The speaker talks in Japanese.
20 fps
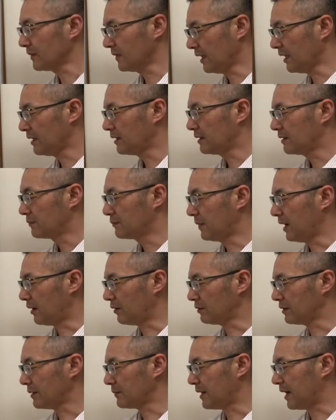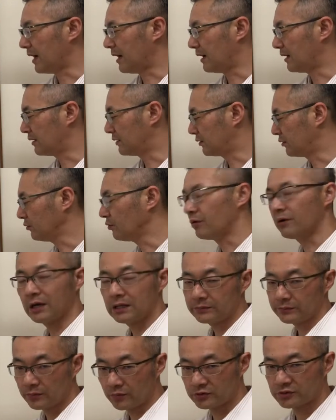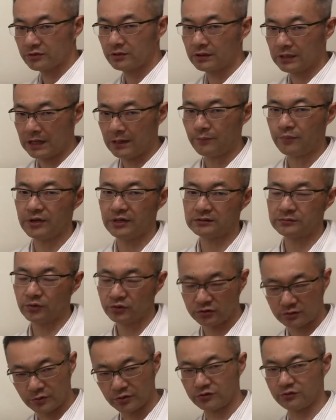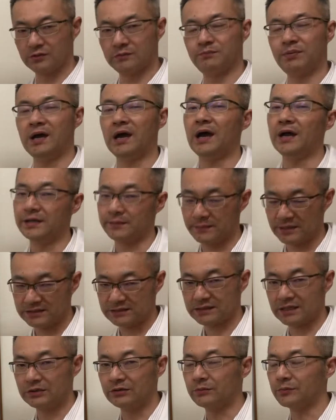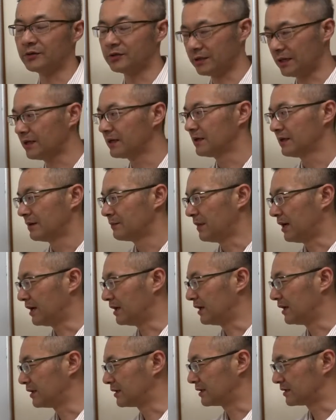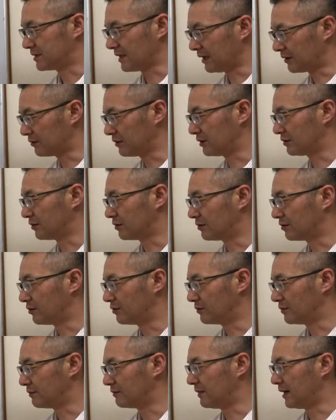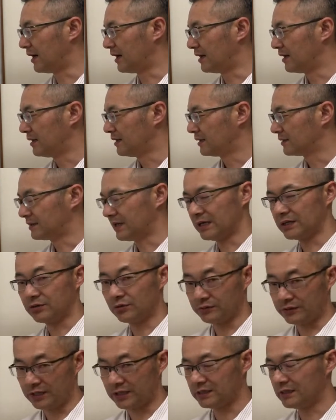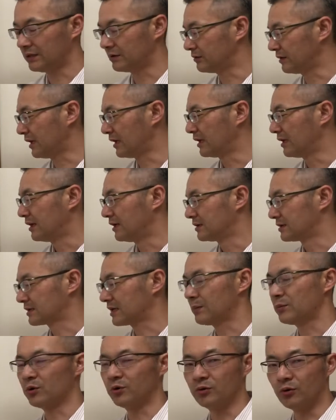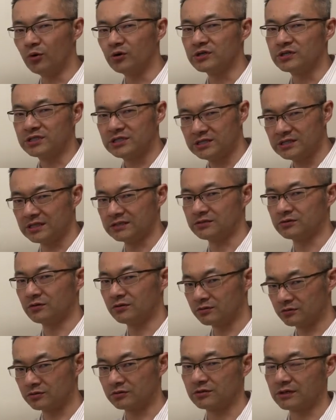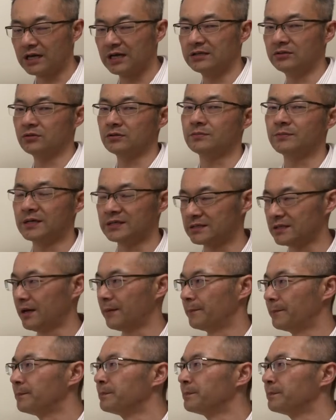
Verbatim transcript: ねまあこれはまあこの他にももちろん漢方薬もっともっといっぱいありますけどもねまあざっくりとまあ代表的なのでしかも美味しいやつをちょっと書いておきました。